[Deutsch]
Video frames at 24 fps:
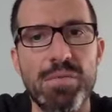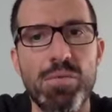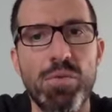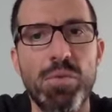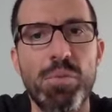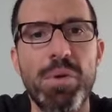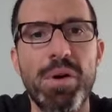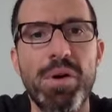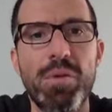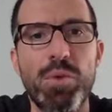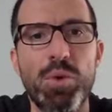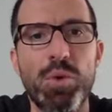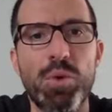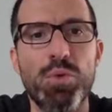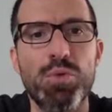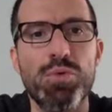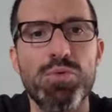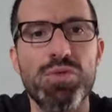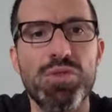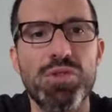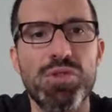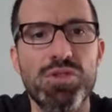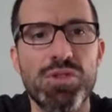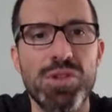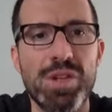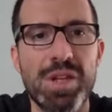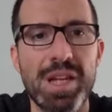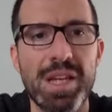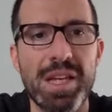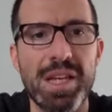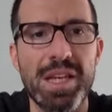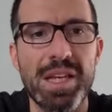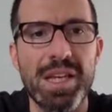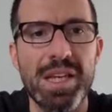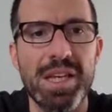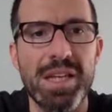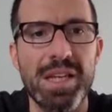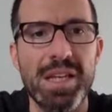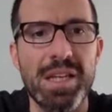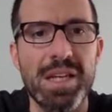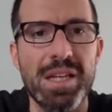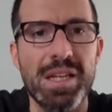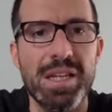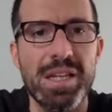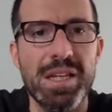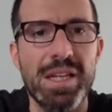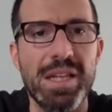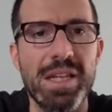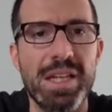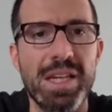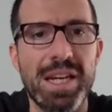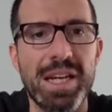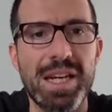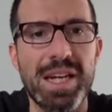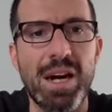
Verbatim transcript: wo man auch unterschiedliche Dinge